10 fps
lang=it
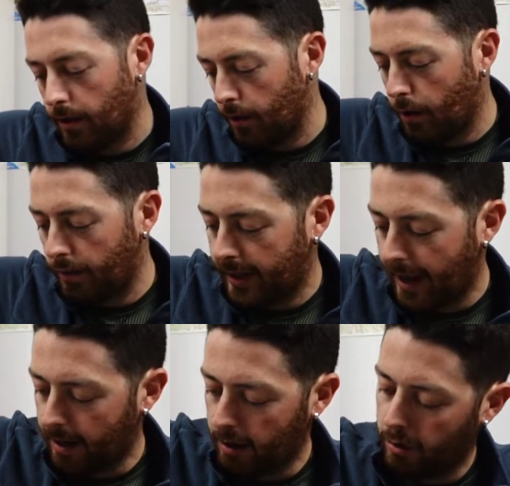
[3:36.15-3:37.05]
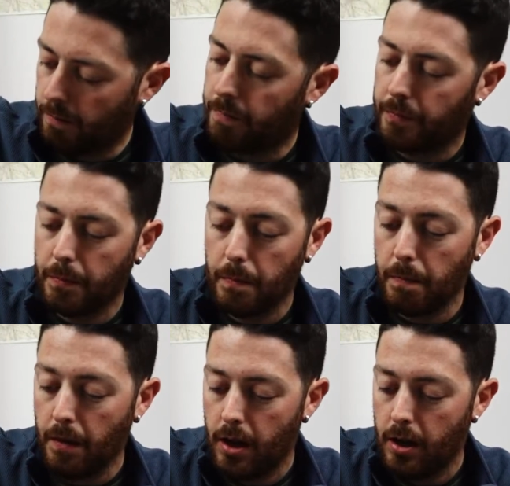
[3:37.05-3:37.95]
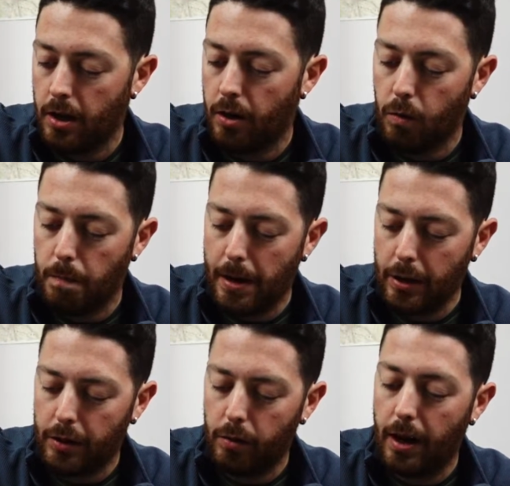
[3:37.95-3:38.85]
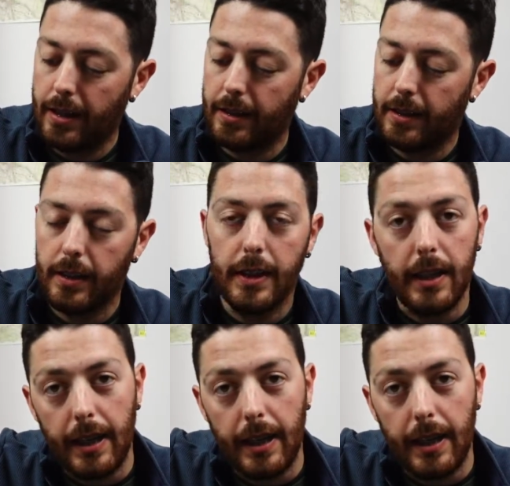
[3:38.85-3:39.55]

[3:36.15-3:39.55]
dove tengo un paio di guanti di